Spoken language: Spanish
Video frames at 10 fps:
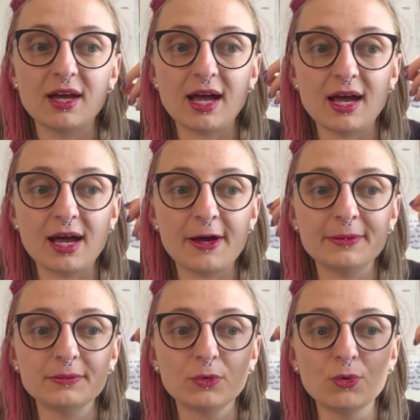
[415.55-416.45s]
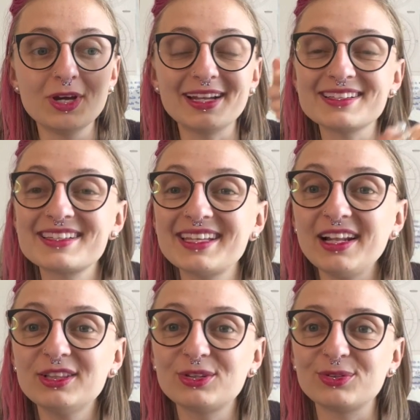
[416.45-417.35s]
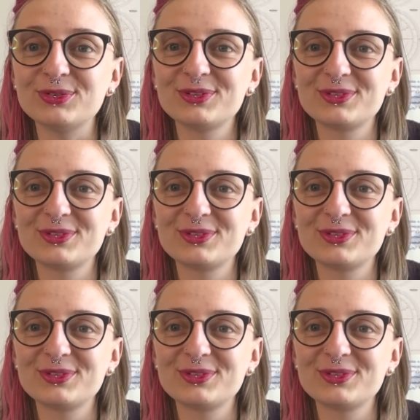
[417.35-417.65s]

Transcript: a un gran salto